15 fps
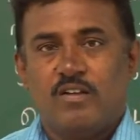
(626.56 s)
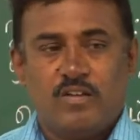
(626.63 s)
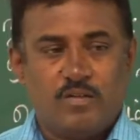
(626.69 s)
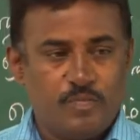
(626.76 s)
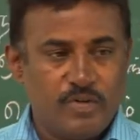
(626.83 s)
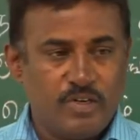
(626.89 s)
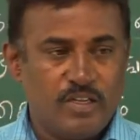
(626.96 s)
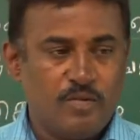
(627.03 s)

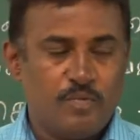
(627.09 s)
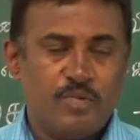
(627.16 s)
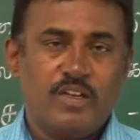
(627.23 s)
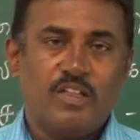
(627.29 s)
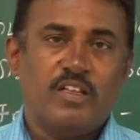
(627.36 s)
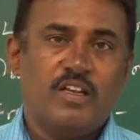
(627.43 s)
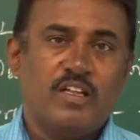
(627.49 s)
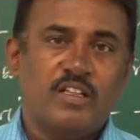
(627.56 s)
இப்படி
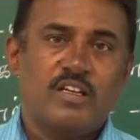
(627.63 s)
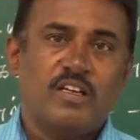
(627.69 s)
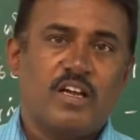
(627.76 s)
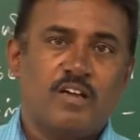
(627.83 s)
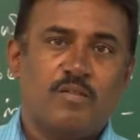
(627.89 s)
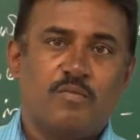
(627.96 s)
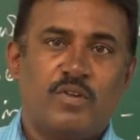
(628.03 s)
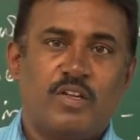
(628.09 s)
பிரிதல்
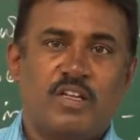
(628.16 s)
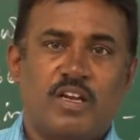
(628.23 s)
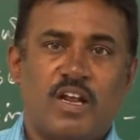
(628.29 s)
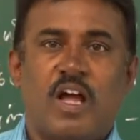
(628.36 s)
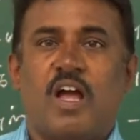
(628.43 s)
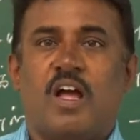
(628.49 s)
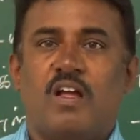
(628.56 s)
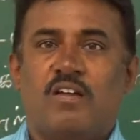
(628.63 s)
எதுக்காக
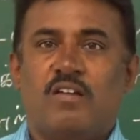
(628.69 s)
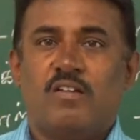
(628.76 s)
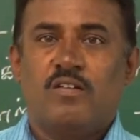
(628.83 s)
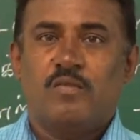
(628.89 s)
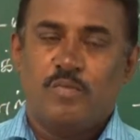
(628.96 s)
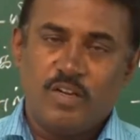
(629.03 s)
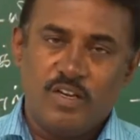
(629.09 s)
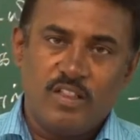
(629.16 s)
பிரியறான்
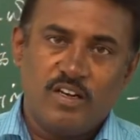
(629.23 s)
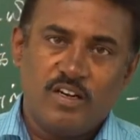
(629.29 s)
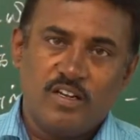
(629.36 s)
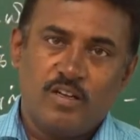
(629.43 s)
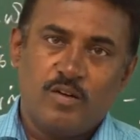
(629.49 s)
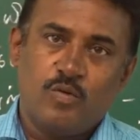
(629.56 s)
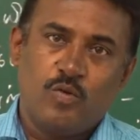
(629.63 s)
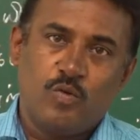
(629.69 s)

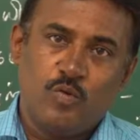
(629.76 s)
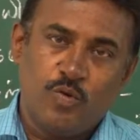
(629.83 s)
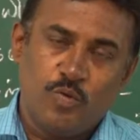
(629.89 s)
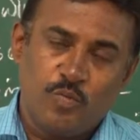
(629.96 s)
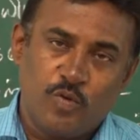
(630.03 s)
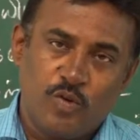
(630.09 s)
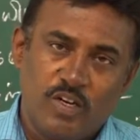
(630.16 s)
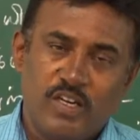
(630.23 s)
பிரிதல்ங்கிற ஒரு
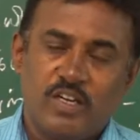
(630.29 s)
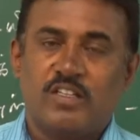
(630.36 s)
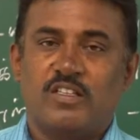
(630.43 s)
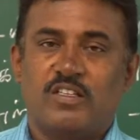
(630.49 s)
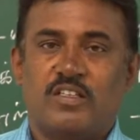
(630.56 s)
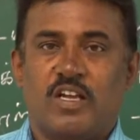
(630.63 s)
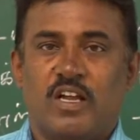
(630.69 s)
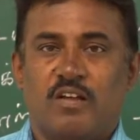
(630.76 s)
உரிப்பொருளையும்
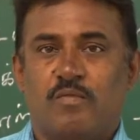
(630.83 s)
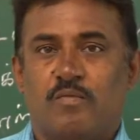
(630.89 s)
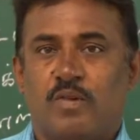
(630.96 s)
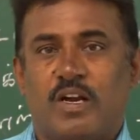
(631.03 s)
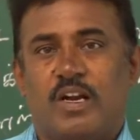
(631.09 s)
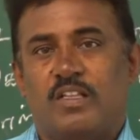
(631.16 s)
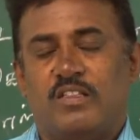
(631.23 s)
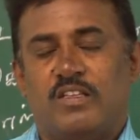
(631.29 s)
எடுத்துங்க
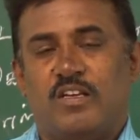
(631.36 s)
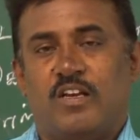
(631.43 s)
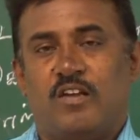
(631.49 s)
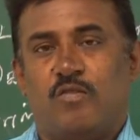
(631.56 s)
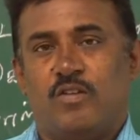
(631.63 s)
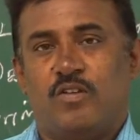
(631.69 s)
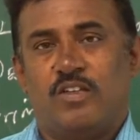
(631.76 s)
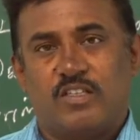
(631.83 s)

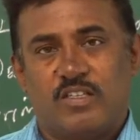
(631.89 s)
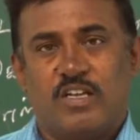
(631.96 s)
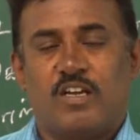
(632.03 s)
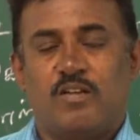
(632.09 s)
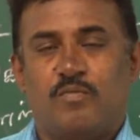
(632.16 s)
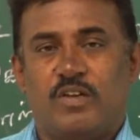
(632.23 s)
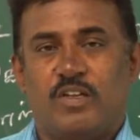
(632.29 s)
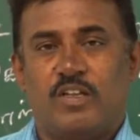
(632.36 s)
பாலைத்தனையில் வரும்
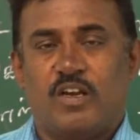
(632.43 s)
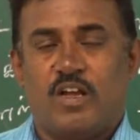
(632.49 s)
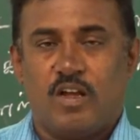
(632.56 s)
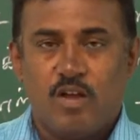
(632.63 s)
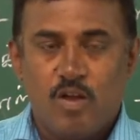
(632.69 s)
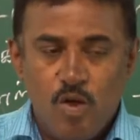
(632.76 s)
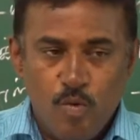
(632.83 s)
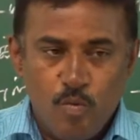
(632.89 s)
எதுக்காக
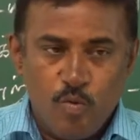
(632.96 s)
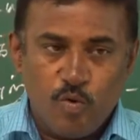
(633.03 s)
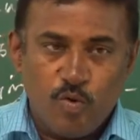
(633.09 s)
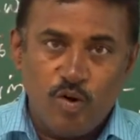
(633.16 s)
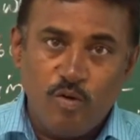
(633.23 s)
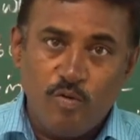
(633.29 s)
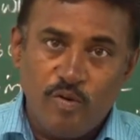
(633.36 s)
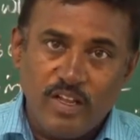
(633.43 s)
பிரியறான்
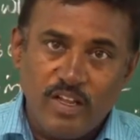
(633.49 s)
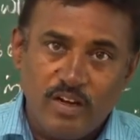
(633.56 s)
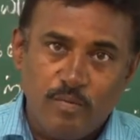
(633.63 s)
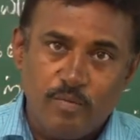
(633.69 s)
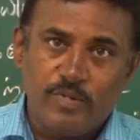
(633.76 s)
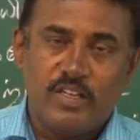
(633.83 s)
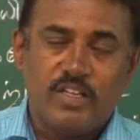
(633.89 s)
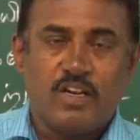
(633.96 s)
பொருள் வயில்
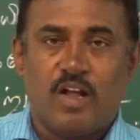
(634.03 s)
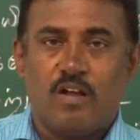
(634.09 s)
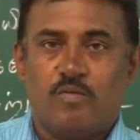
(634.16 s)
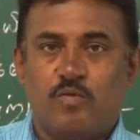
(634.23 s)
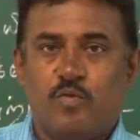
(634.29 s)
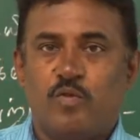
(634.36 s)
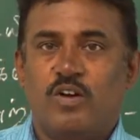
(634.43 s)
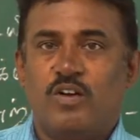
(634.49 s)
பிரியறான்
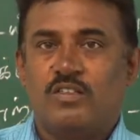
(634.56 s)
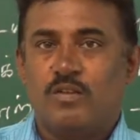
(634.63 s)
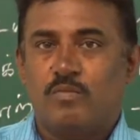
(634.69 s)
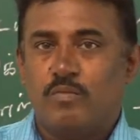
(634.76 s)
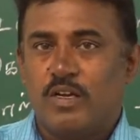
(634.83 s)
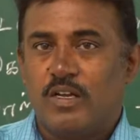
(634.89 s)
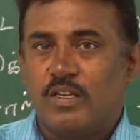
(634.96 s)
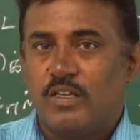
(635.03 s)
பொருள்
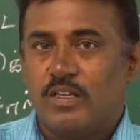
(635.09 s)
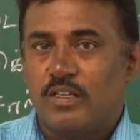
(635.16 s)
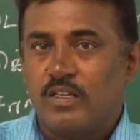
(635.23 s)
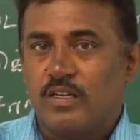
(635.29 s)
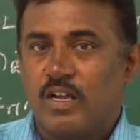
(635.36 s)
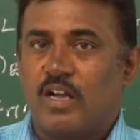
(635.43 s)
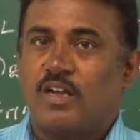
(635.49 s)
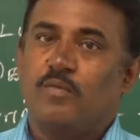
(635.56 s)

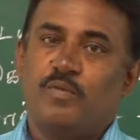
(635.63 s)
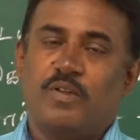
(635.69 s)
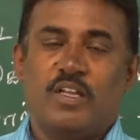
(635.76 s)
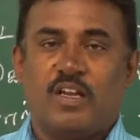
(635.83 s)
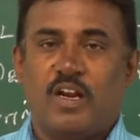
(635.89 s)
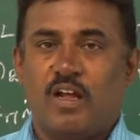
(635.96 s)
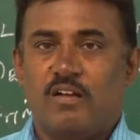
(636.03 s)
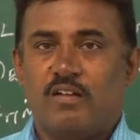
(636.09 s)
சம்பாதிக்கிறதுக்காக
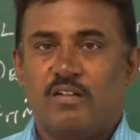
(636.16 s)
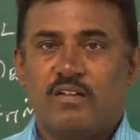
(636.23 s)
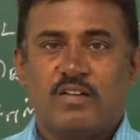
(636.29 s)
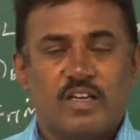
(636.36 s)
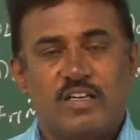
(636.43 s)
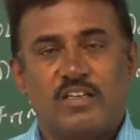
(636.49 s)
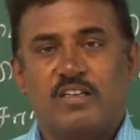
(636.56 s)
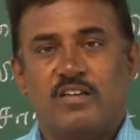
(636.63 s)
பிரியறான்
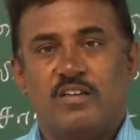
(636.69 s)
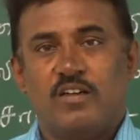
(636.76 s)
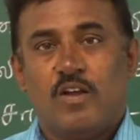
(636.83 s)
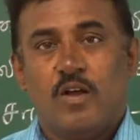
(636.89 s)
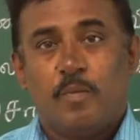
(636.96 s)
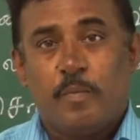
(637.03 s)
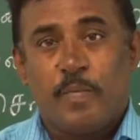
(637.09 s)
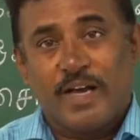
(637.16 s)
ரைட்டு
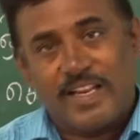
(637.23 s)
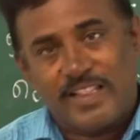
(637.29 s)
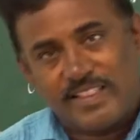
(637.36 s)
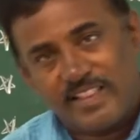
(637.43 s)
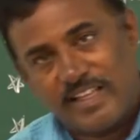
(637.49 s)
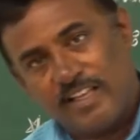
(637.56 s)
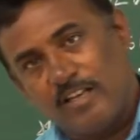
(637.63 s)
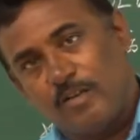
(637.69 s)

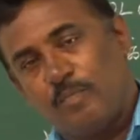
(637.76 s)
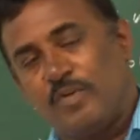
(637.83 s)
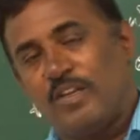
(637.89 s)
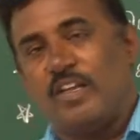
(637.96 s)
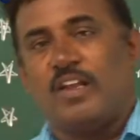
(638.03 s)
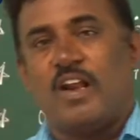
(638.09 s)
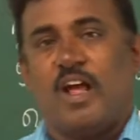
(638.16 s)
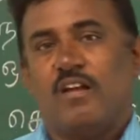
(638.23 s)
பரத்தையர்
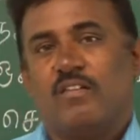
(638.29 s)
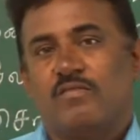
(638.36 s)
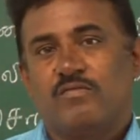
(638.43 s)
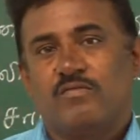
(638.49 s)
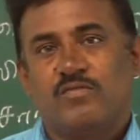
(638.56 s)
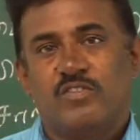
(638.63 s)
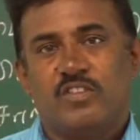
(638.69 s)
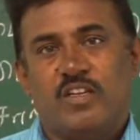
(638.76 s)
பிரியறான்
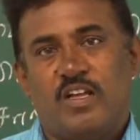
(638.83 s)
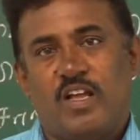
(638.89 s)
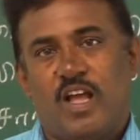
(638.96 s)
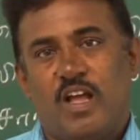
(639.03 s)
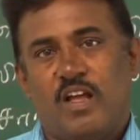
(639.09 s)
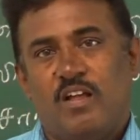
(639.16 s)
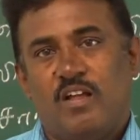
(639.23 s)
சரியா